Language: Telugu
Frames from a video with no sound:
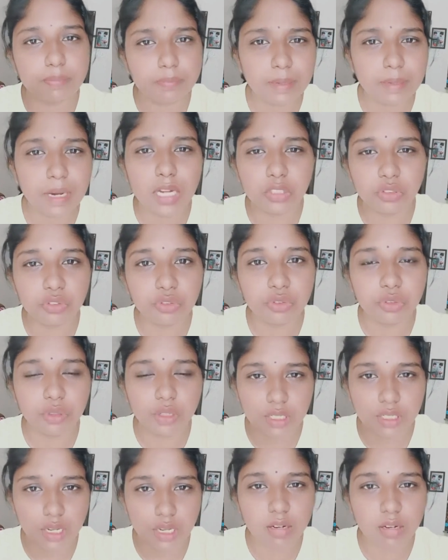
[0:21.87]
పాతూరు
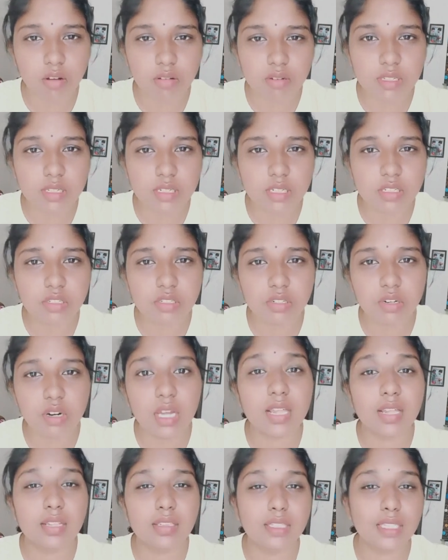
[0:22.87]
అని ఆ కాన్స్టిట్యున్సీలో
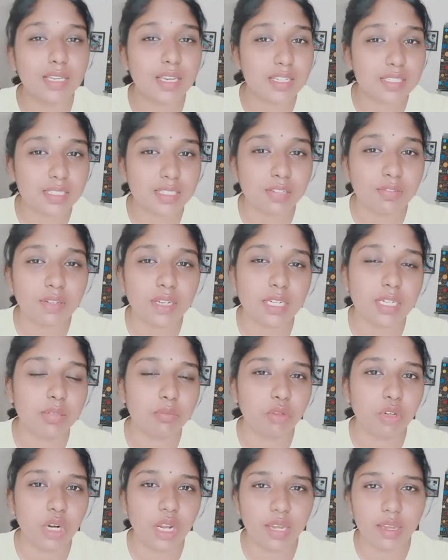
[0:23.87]
అదంతా ఎస్సీ
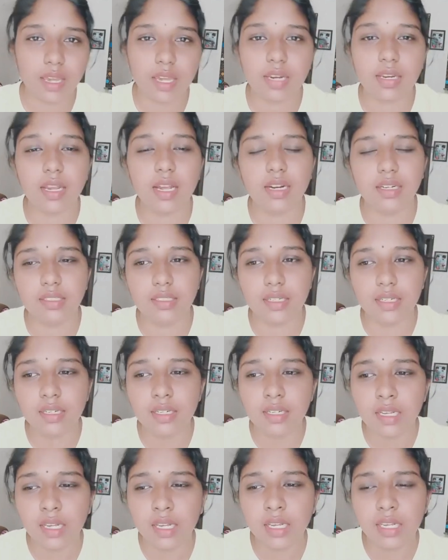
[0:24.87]
వర్గం ఉన్న ఏరియా అంట
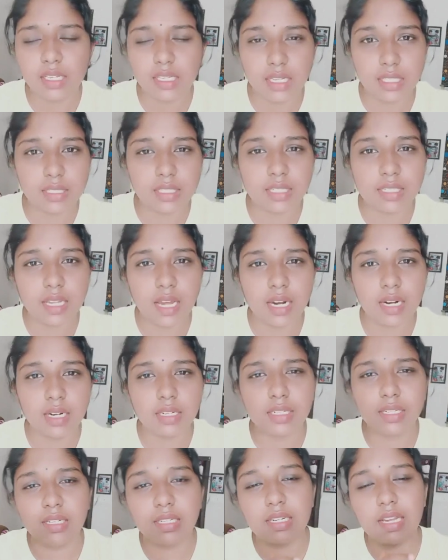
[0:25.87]
ఎంత
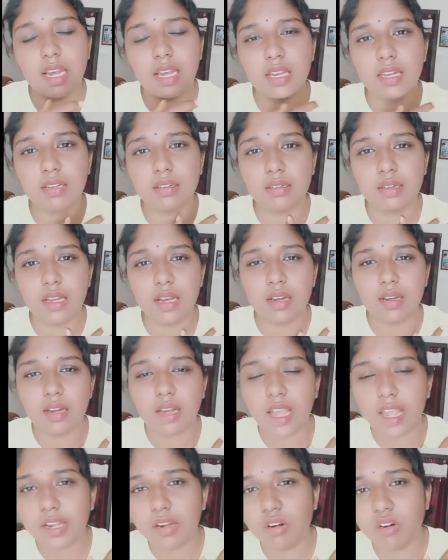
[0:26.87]
దానంగా
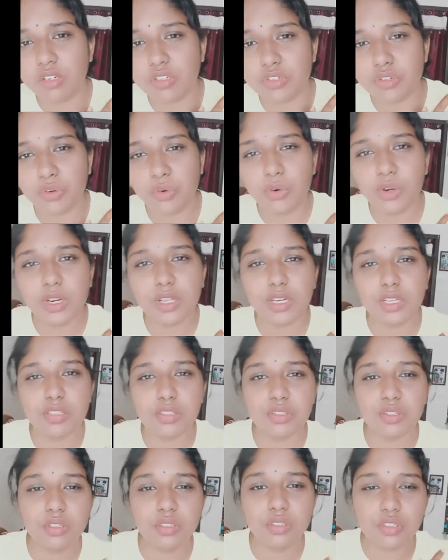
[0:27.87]
ఐ గాట్ షోల్డర్
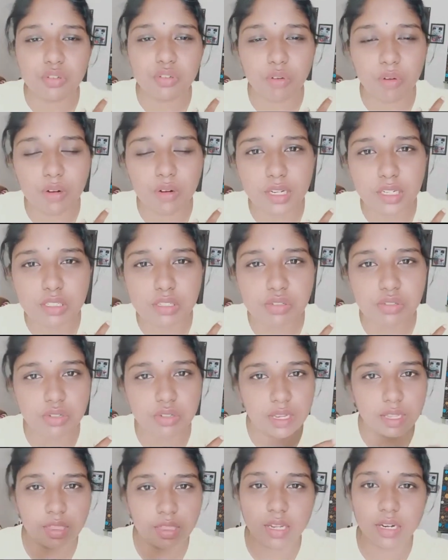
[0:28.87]
ఇంజూర్డ్ షోల్డర్
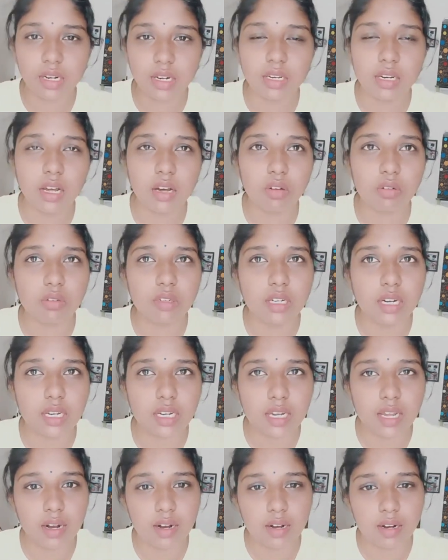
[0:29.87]
ఇంజూర్డ్ అయిందండి నాకు ఇలా
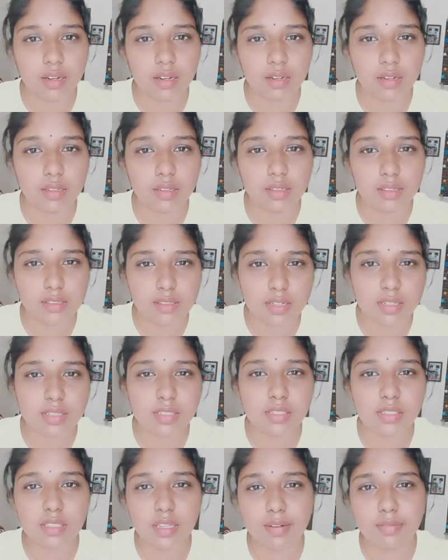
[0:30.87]
కర్ర
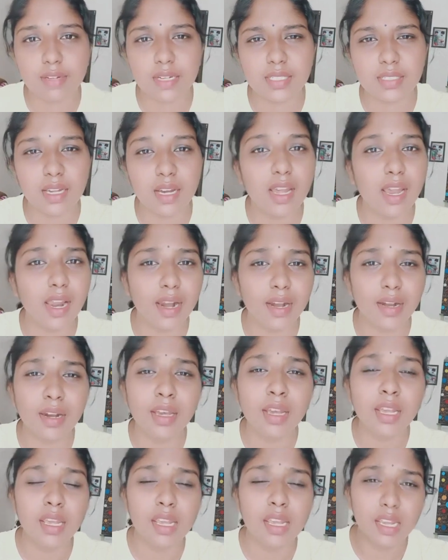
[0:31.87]
ఇసిరేసిన తర్వాత అండ్
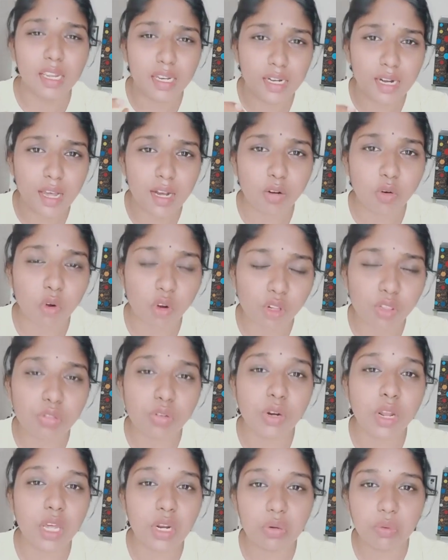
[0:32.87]
ఇలా
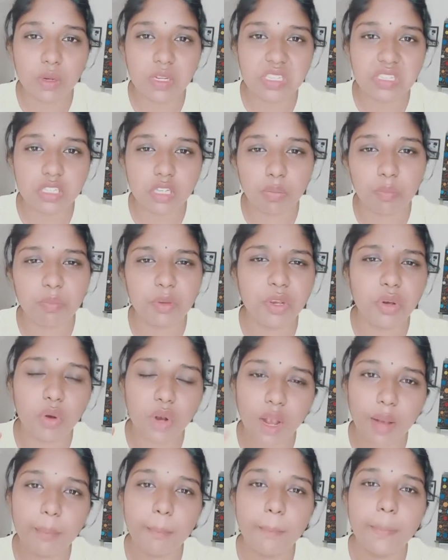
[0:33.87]
కొడుతున్నారు అని చెప్పి
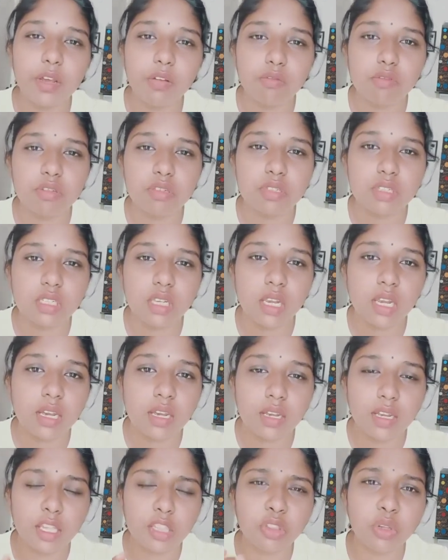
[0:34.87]
ఒక అబ్బాయి వచ్చి
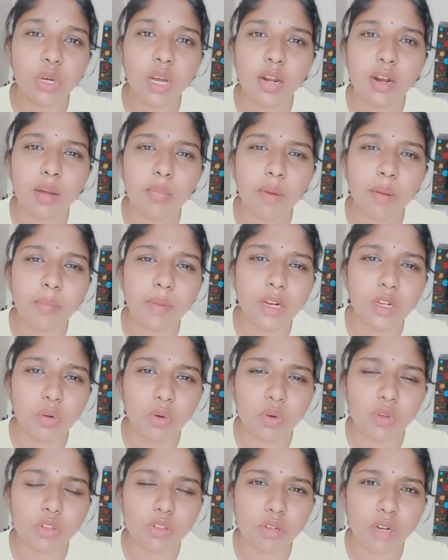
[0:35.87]
ఎందుకన్నా మమ్మల్ని
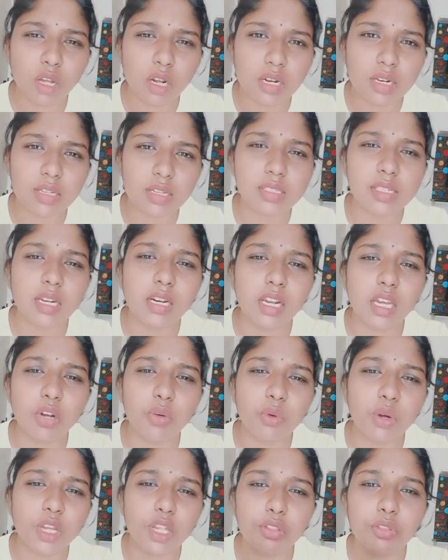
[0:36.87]
కొడుతున్నారు రీజన్
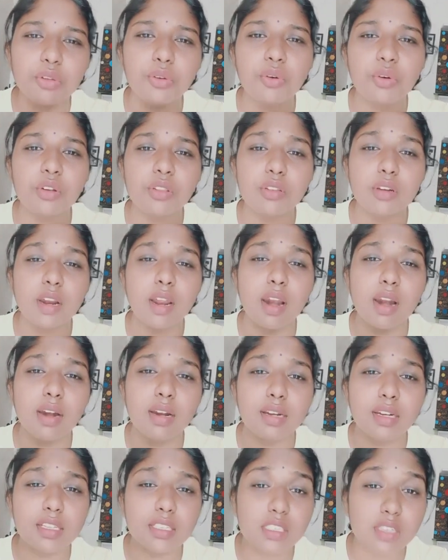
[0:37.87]
లేకుండా ఎందుకు కొడుతున్నారు
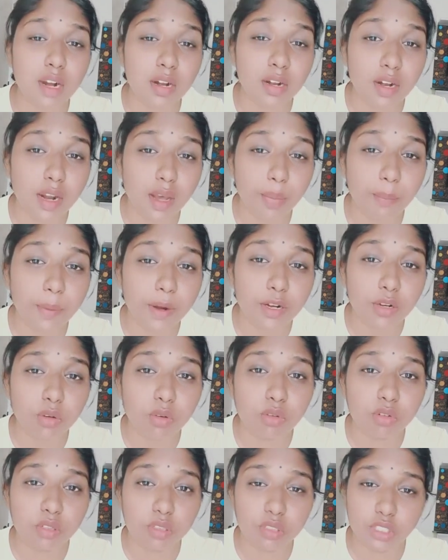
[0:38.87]
అంటే జెండా
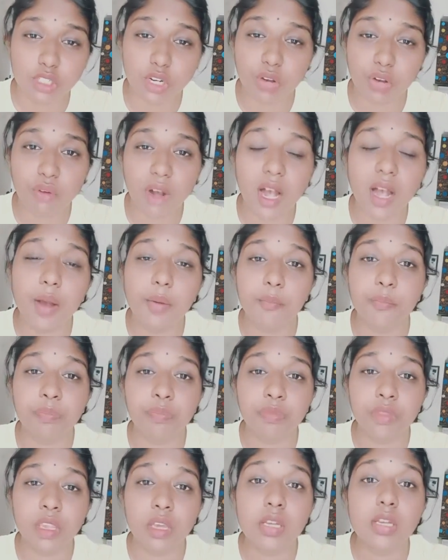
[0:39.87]
పట్టుకొని వచ్చావా
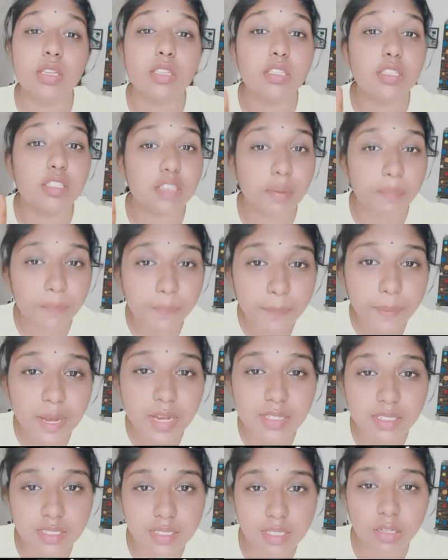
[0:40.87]

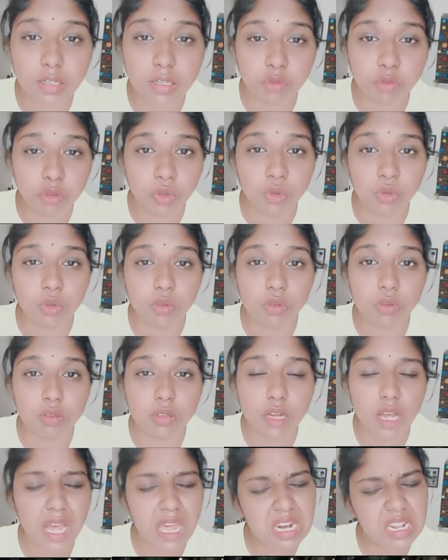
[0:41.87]
చంపేస్తాము
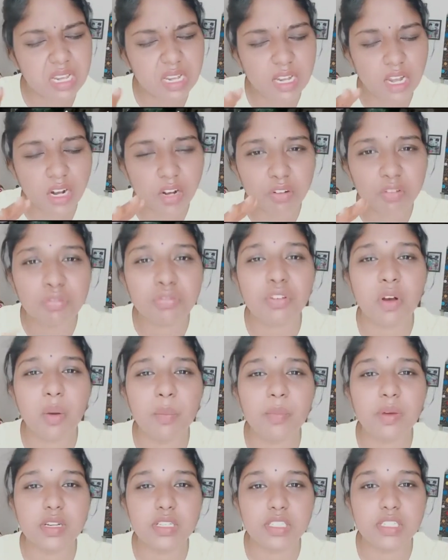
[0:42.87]
అని
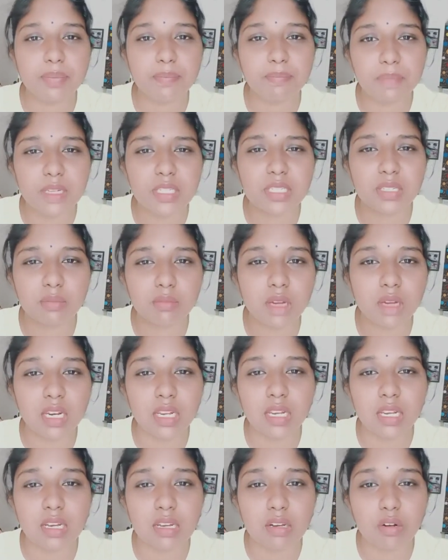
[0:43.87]
కన్ఫామ్ గా చెప్పేసి
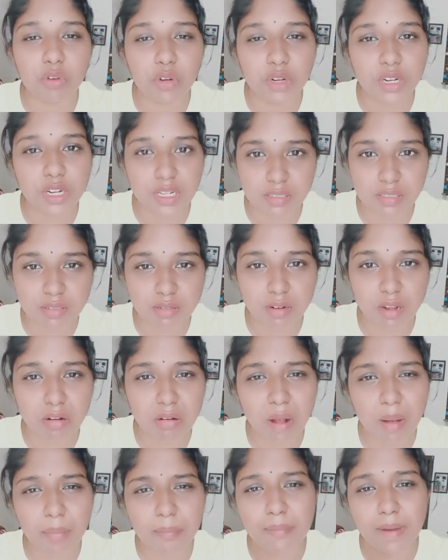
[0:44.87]
మరీ
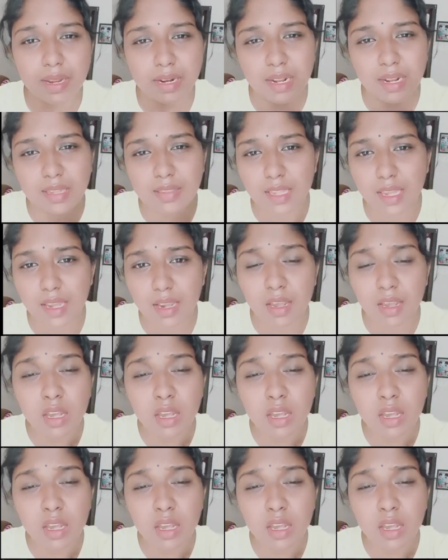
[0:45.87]
కుట్టేస్తున్నారు అబ్బాయినైతే